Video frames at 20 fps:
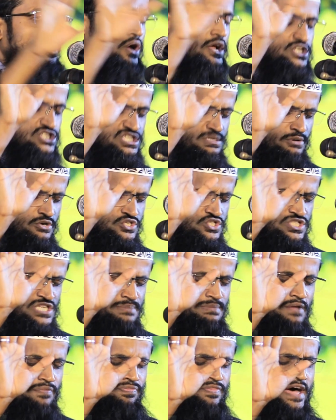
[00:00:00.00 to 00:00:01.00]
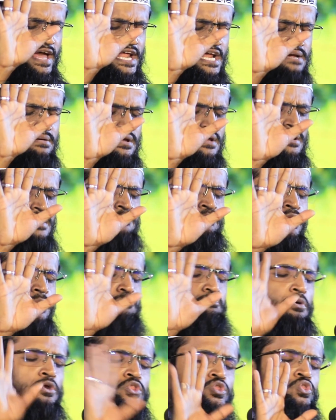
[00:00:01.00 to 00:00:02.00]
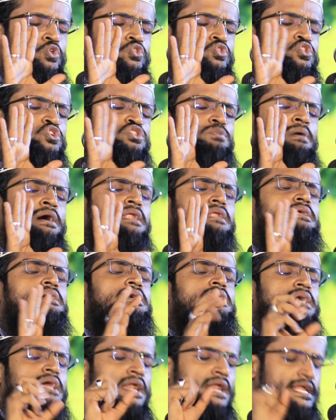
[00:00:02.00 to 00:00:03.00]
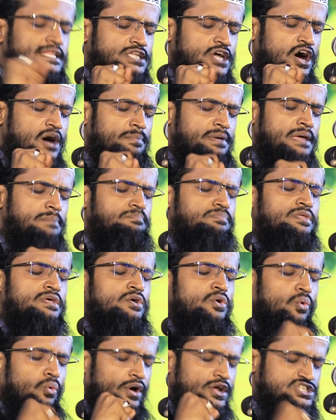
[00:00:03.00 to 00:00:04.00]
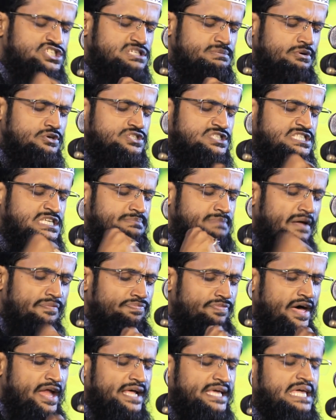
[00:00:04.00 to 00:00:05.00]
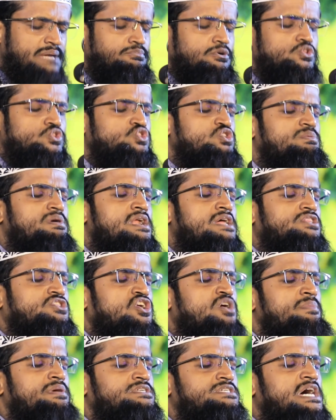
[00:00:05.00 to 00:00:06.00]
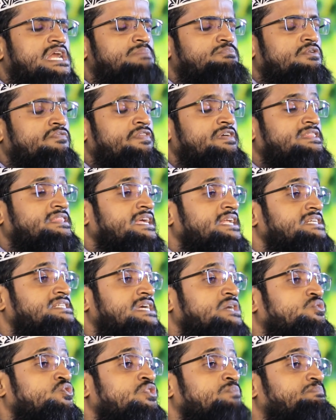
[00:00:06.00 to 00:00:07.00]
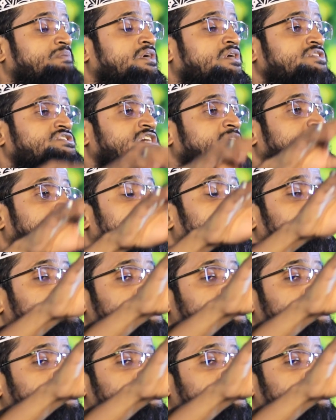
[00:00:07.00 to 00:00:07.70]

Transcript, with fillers: ওই সমস্ত ইমানদারের বন্ধুত্ব তোমার নিতে হবে ওই সমস্ত ইমানদারকে বন্ধু বানাতে হবে যার মধ্যে তিনটা গুণ পাওয়া যাবে